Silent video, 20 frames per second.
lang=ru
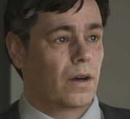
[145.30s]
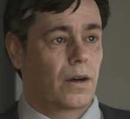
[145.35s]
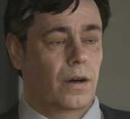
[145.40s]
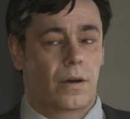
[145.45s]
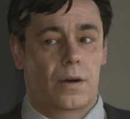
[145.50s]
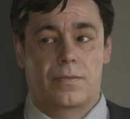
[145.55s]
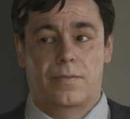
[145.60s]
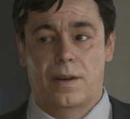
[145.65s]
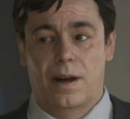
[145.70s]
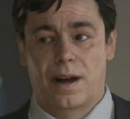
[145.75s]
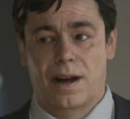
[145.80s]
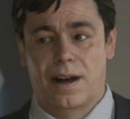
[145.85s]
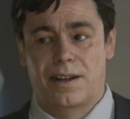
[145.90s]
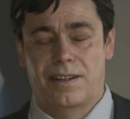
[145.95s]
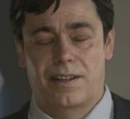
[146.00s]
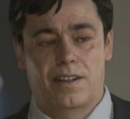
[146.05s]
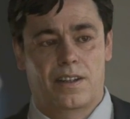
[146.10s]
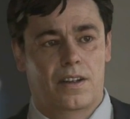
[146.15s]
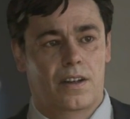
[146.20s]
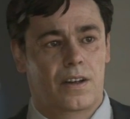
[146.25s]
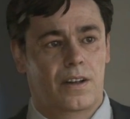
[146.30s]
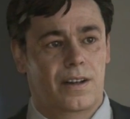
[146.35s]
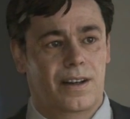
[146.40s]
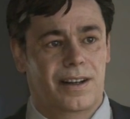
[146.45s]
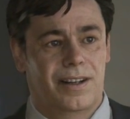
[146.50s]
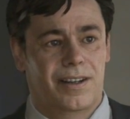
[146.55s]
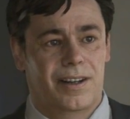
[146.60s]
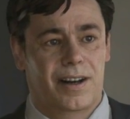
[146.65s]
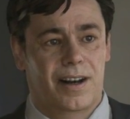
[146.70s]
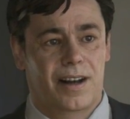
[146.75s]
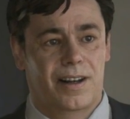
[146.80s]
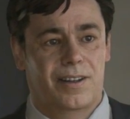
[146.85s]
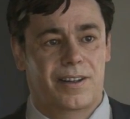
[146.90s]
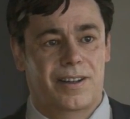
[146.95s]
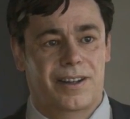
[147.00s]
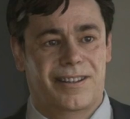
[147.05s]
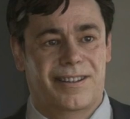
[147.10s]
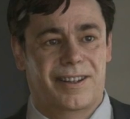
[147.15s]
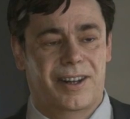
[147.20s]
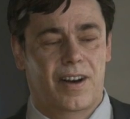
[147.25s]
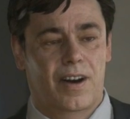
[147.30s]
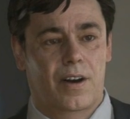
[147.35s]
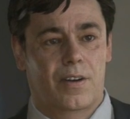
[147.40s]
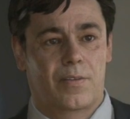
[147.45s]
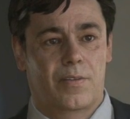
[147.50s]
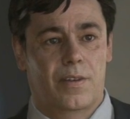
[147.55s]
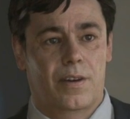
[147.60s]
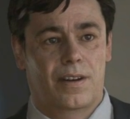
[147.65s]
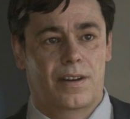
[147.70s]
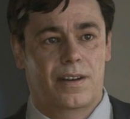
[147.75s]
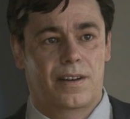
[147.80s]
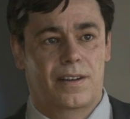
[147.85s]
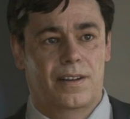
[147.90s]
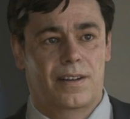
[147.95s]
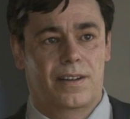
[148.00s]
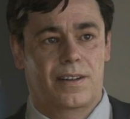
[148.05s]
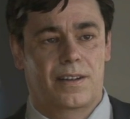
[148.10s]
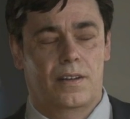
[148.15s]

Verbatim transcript: Европы. Бавария, ПСЖ, Атлетика.